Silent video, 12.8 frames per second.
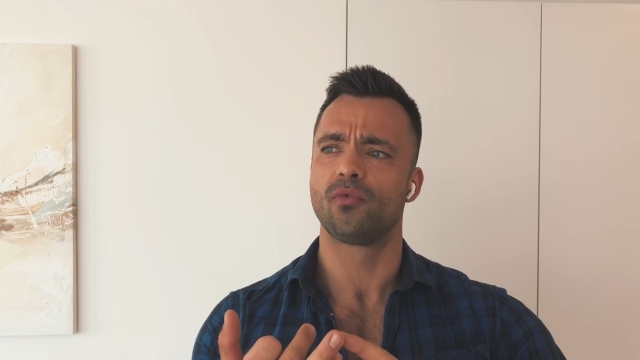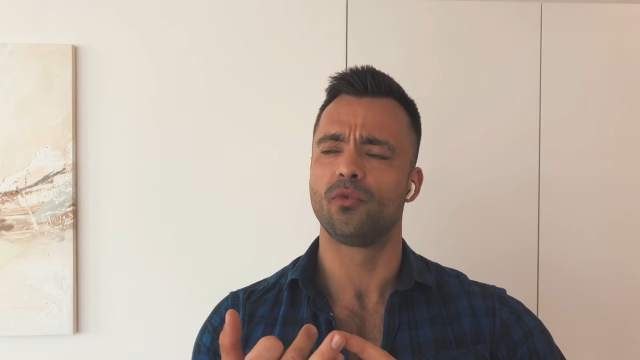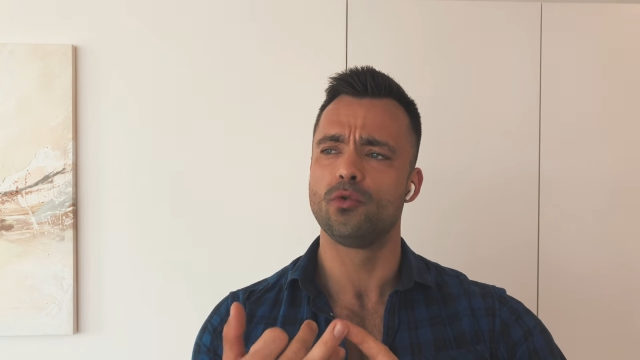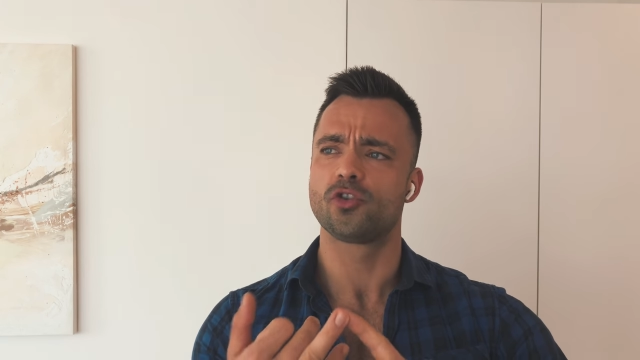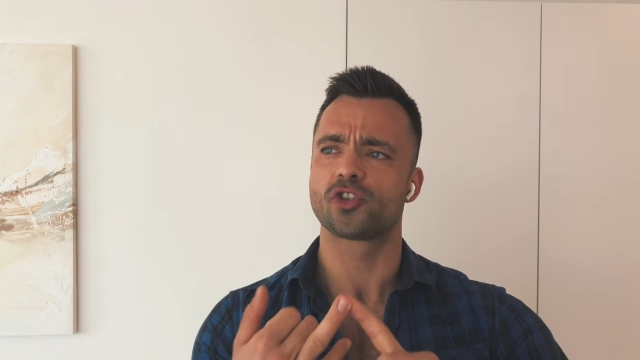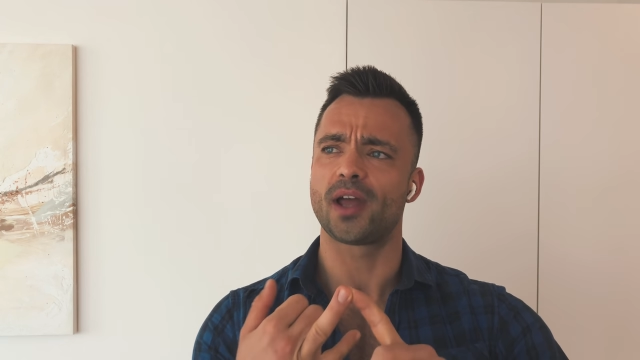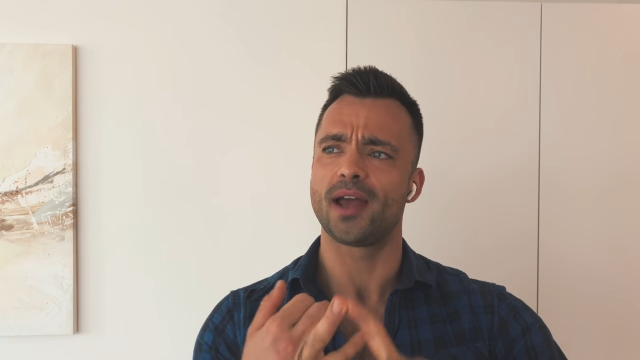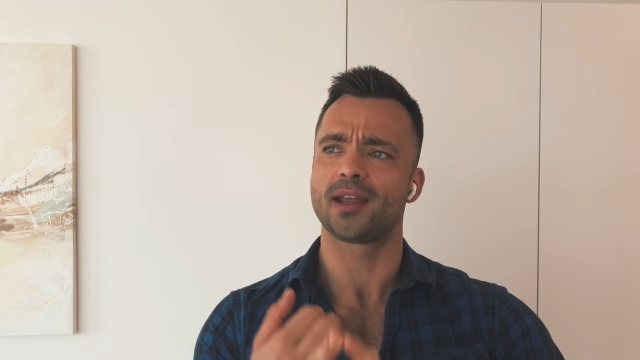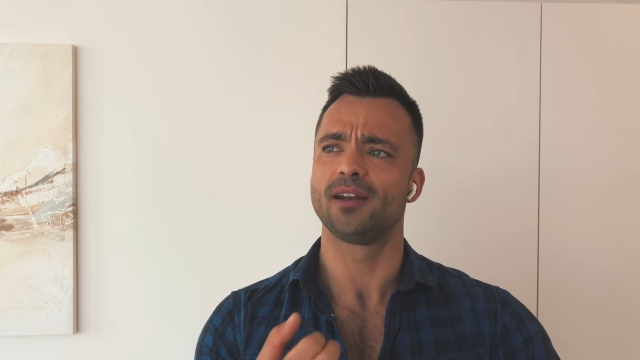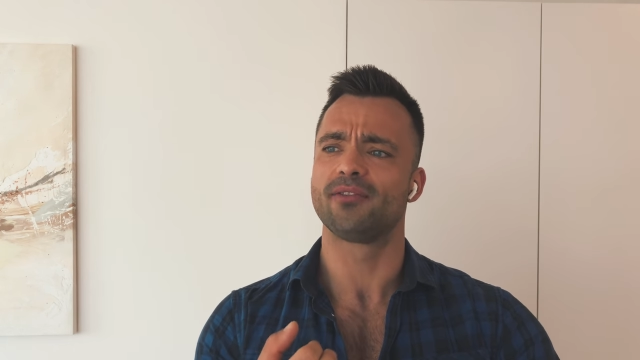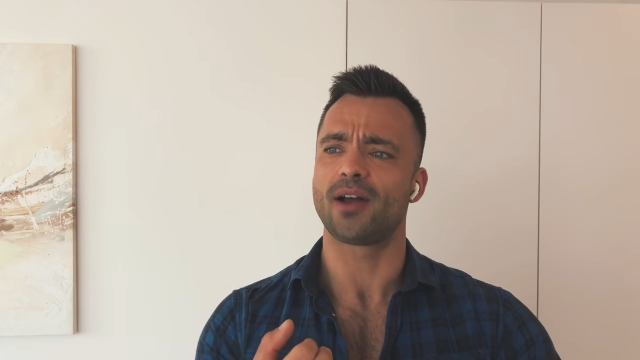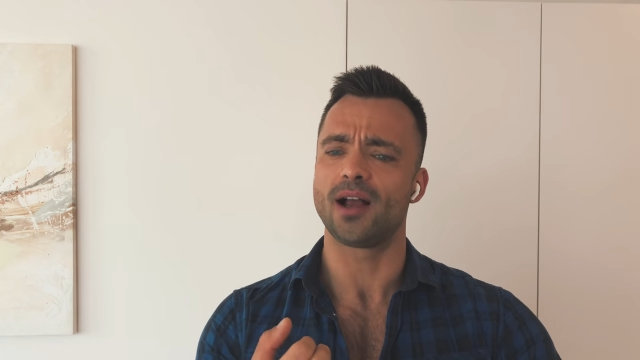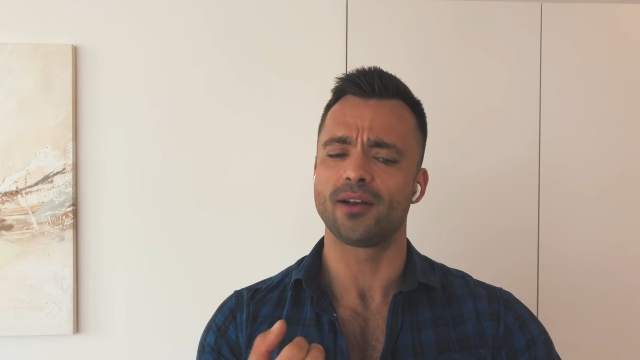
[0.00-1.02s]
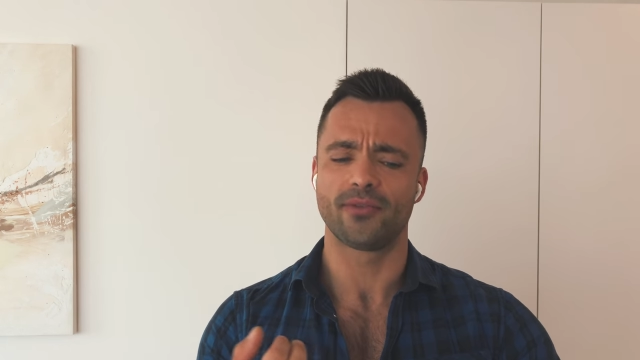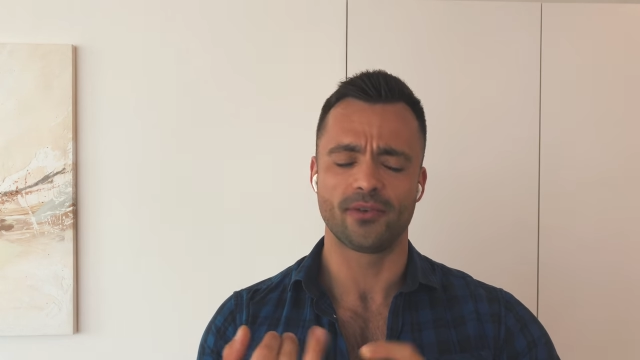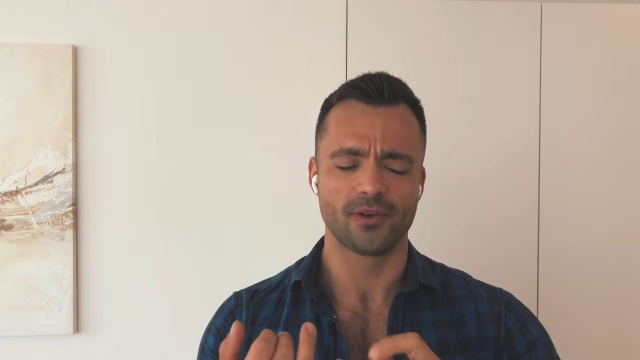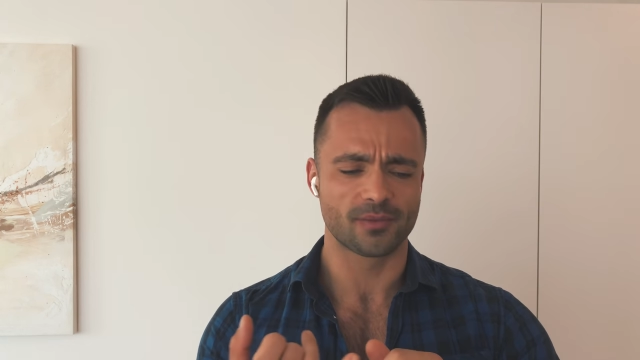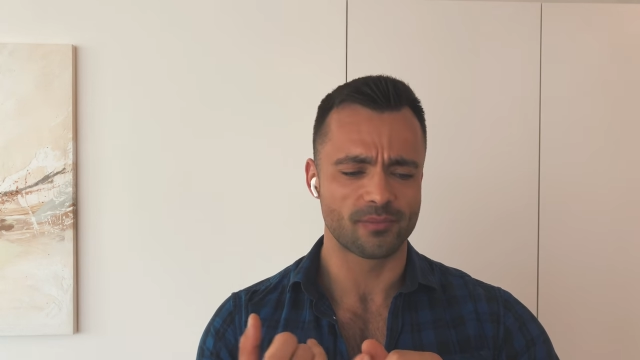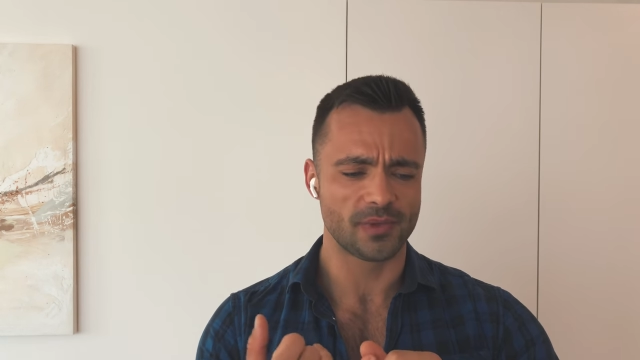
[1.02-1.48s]
Flugstreik in
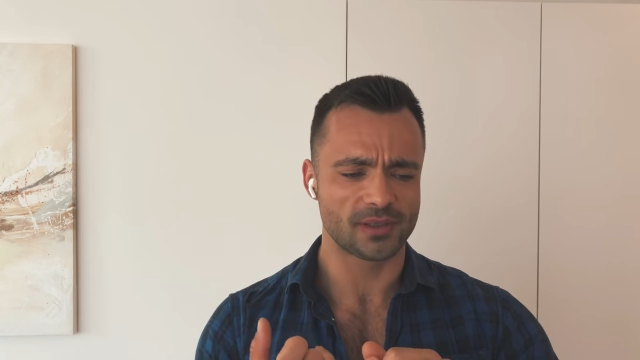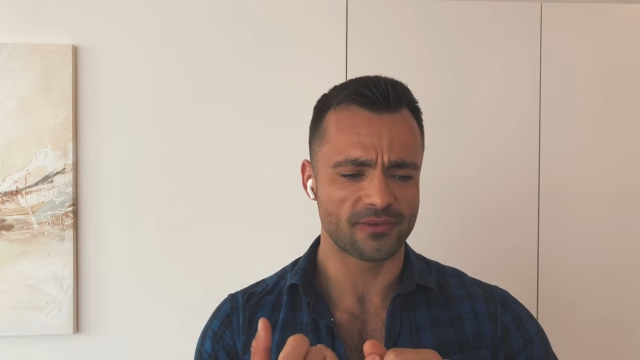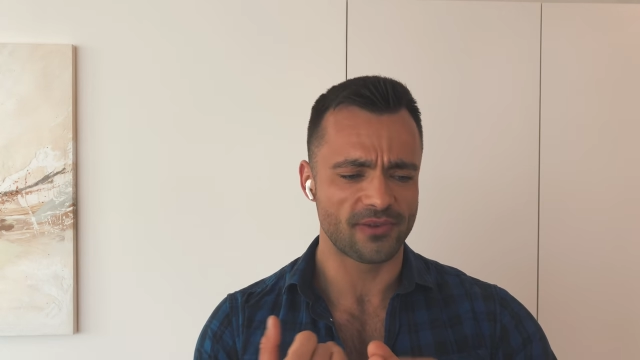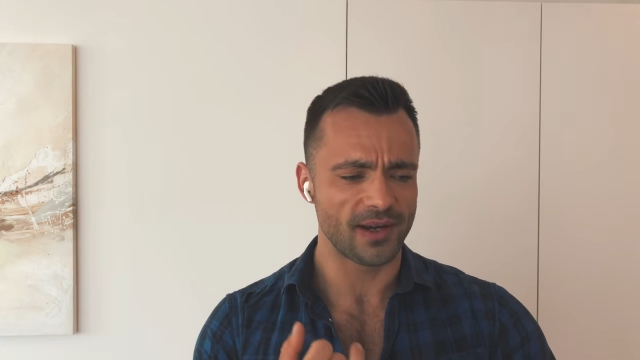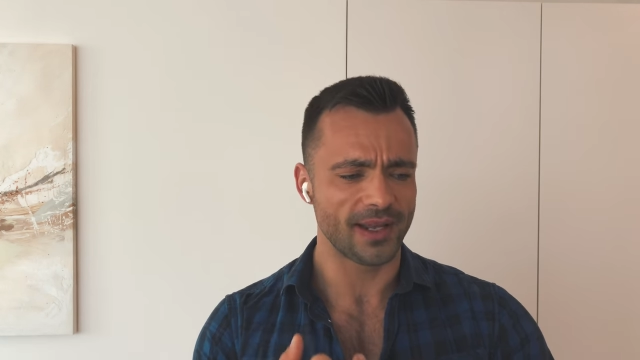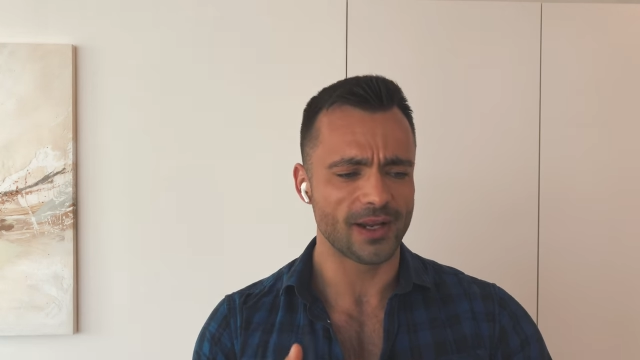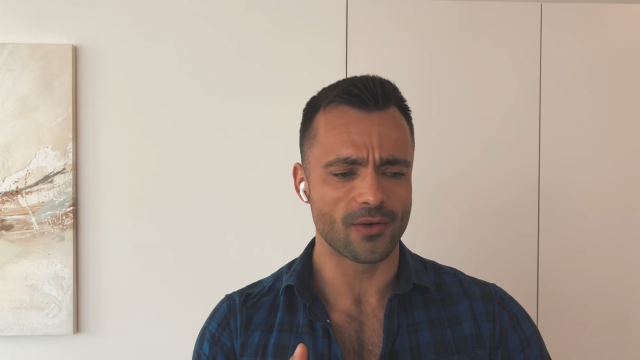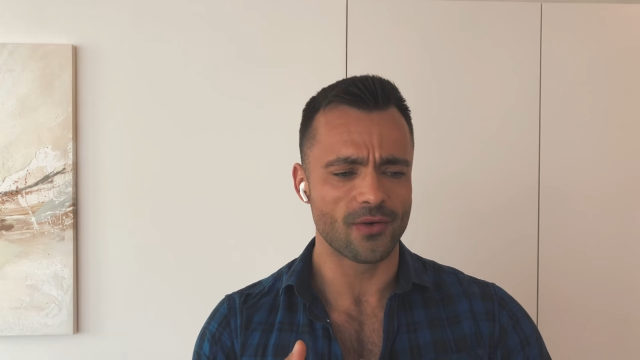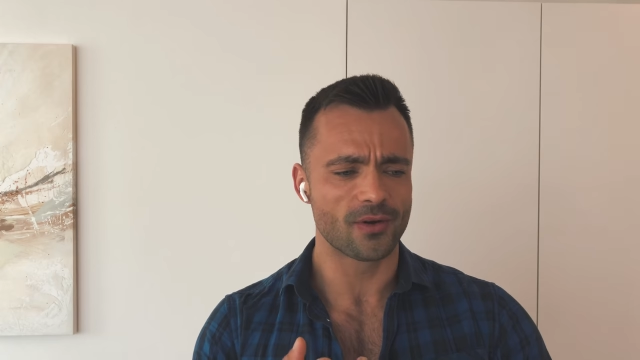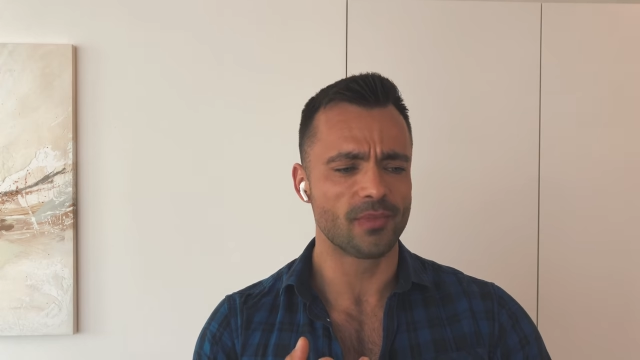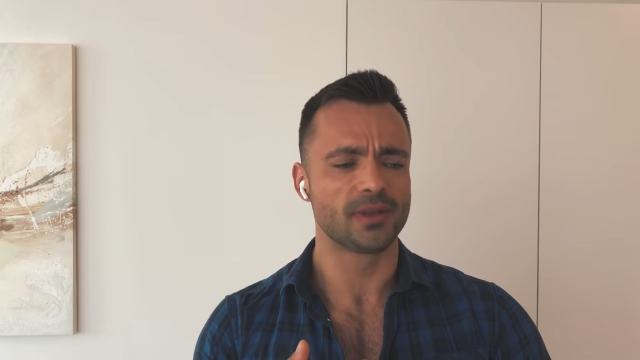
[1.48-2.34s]
Frankfurt, mit Verlängerung,